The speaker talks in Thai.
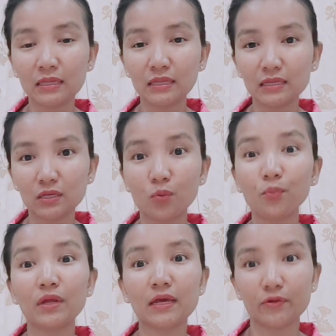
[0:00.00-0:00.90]
ที่ลบ
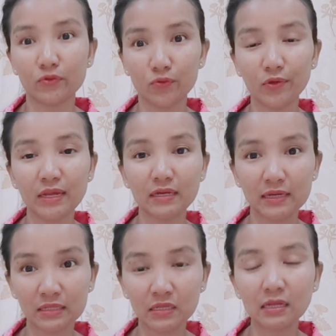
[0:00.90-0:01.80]
บุรีเนาะทุกคนอย่าง
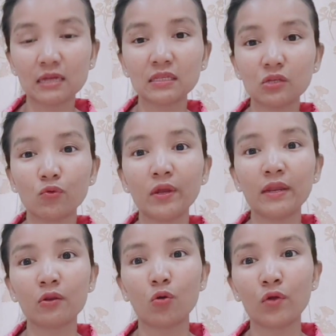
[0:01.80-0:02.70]
กับอย่างที่ทุกคน
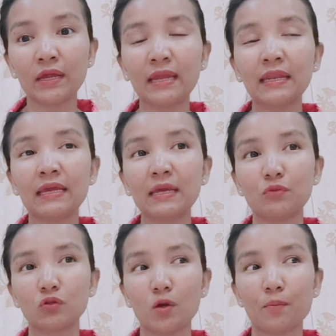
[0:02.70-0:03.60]
คนเห็นในคลิป
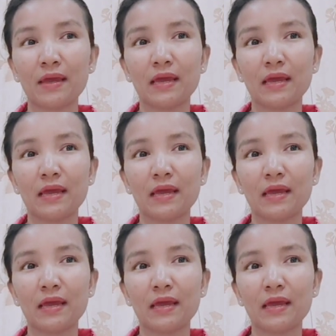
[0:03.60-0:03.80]
ต่อๆไป